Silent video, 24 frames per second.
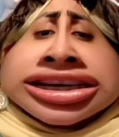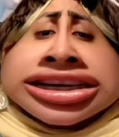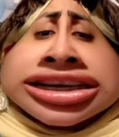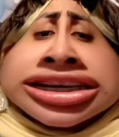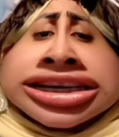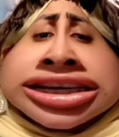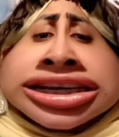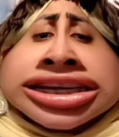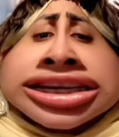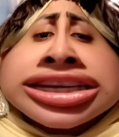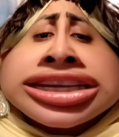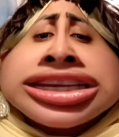
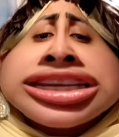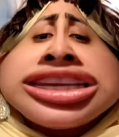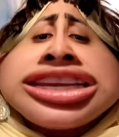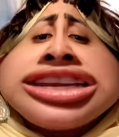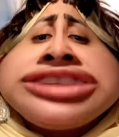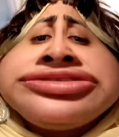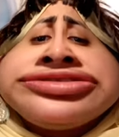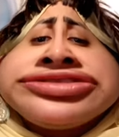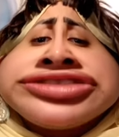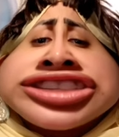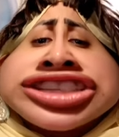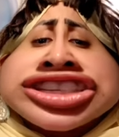
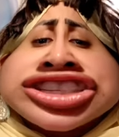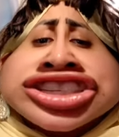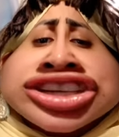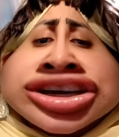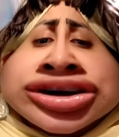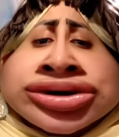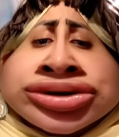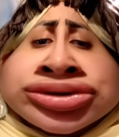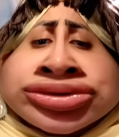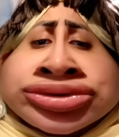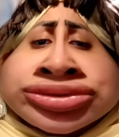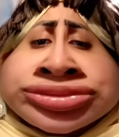لفت ذا
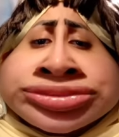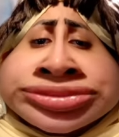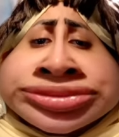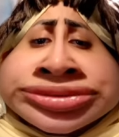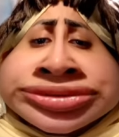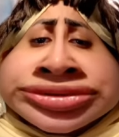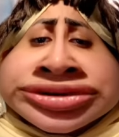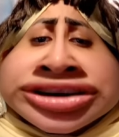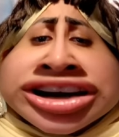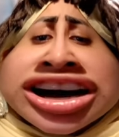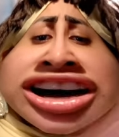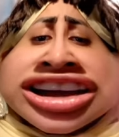جروب
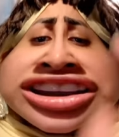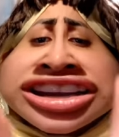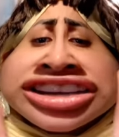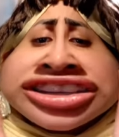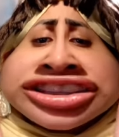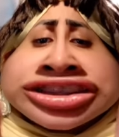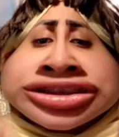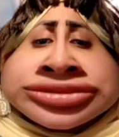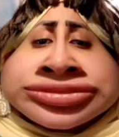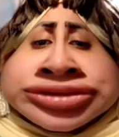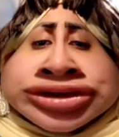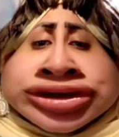خرجت
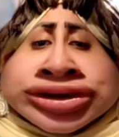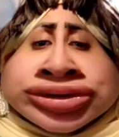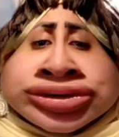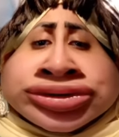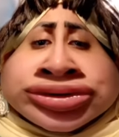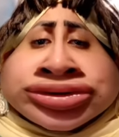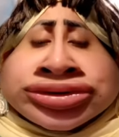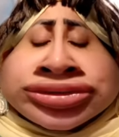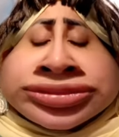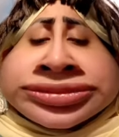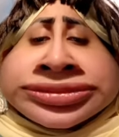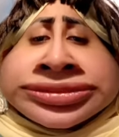من الجروب
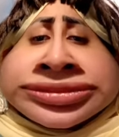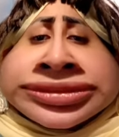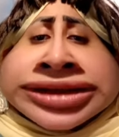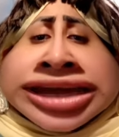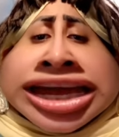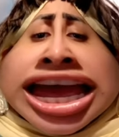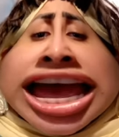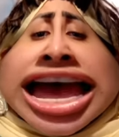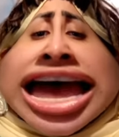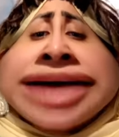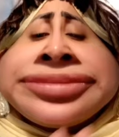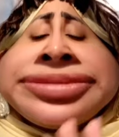
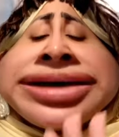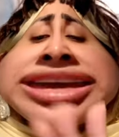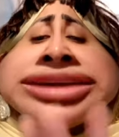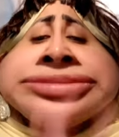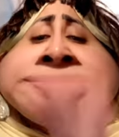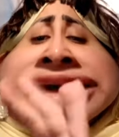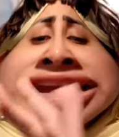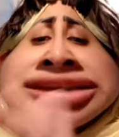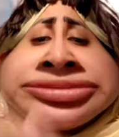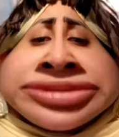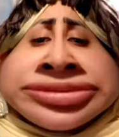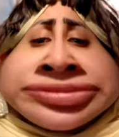حبايب
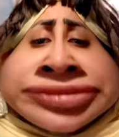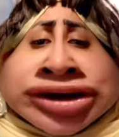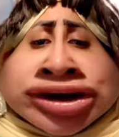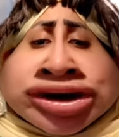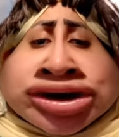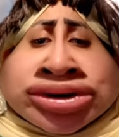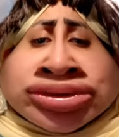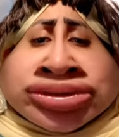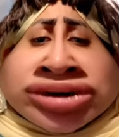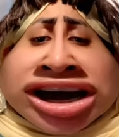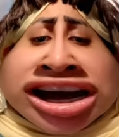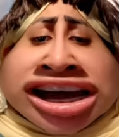قلبي من
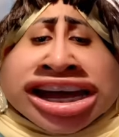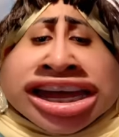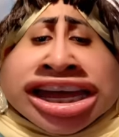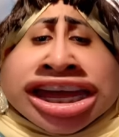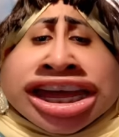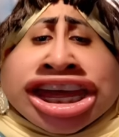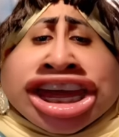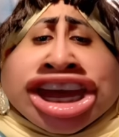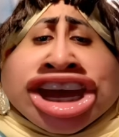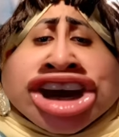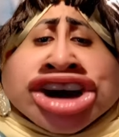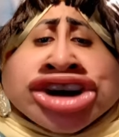جوه
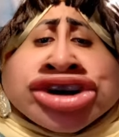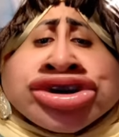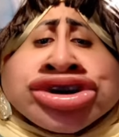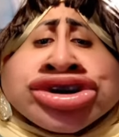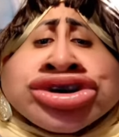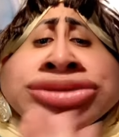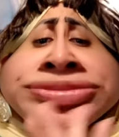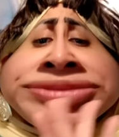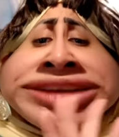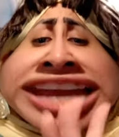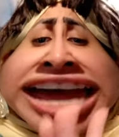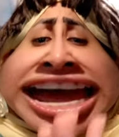جروب
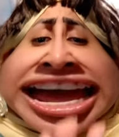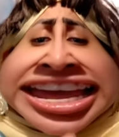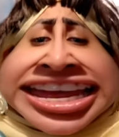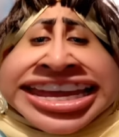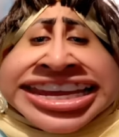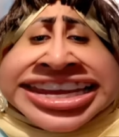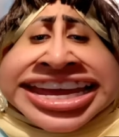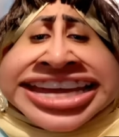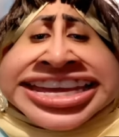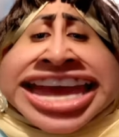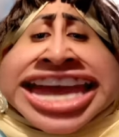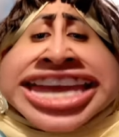العائلة
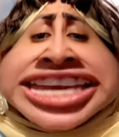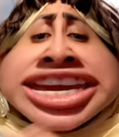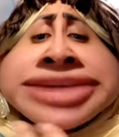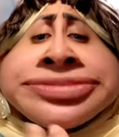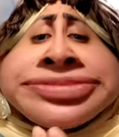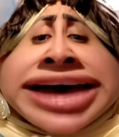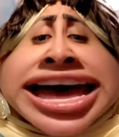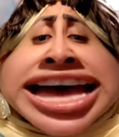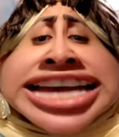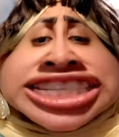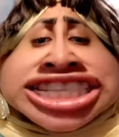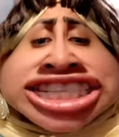يا يبقى
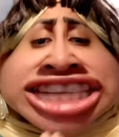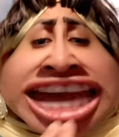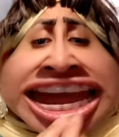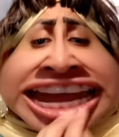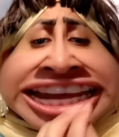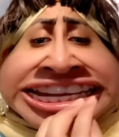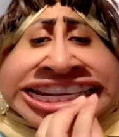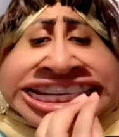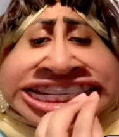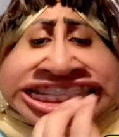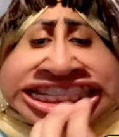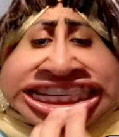
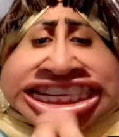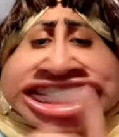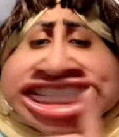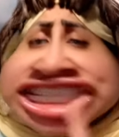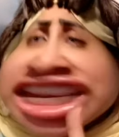سعيد زي